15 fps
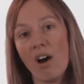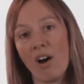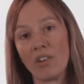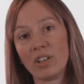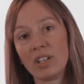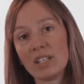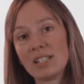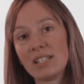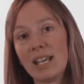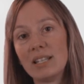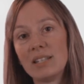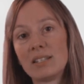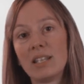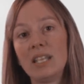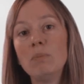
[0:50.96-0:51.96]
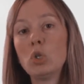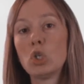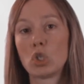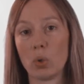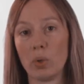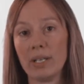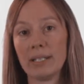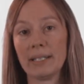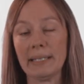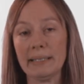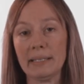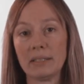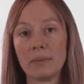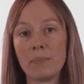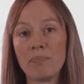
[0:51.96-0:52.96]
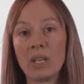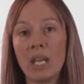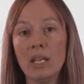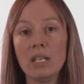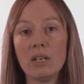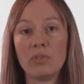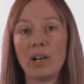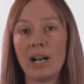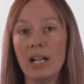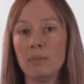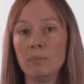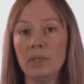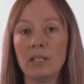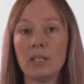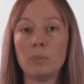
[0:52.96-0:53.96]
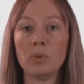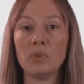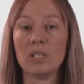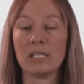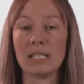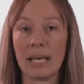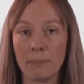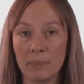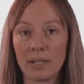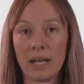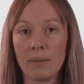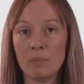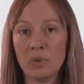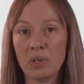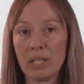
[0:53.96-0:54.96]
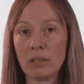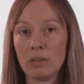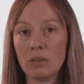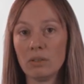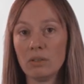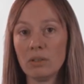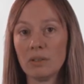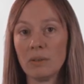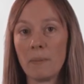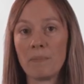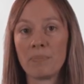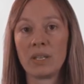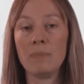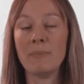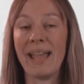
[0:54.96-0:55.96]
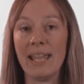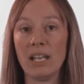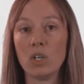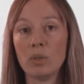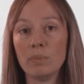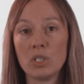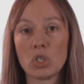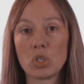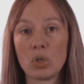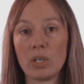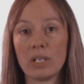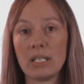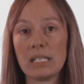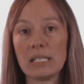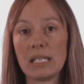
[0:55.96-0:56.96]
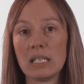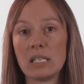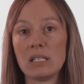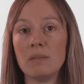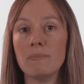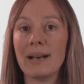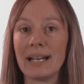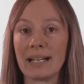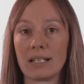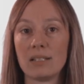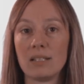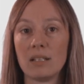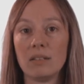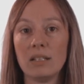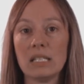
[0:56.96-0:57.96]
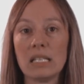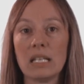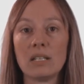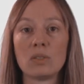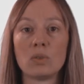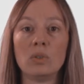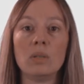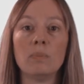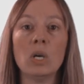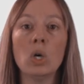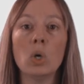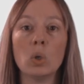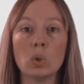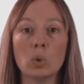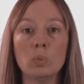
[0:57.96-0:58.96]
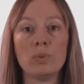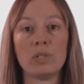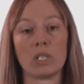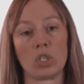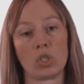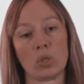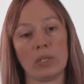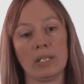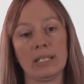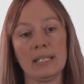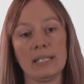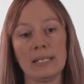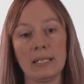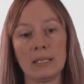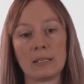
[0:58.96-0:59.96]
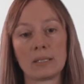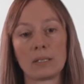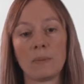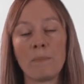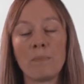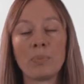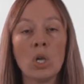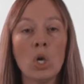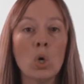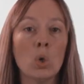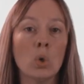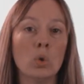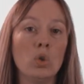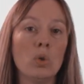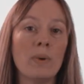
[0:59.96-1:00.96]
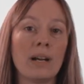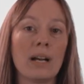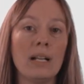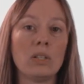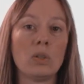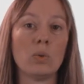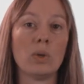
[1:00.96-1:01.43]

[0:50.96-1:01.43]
Andererseits im Steuerrecht, hier vor allem in der Bundesabgabenordnung, im Einkommensteuergesetz, im Aktiengesetz und im Umsatzsteuergesetz. Und überall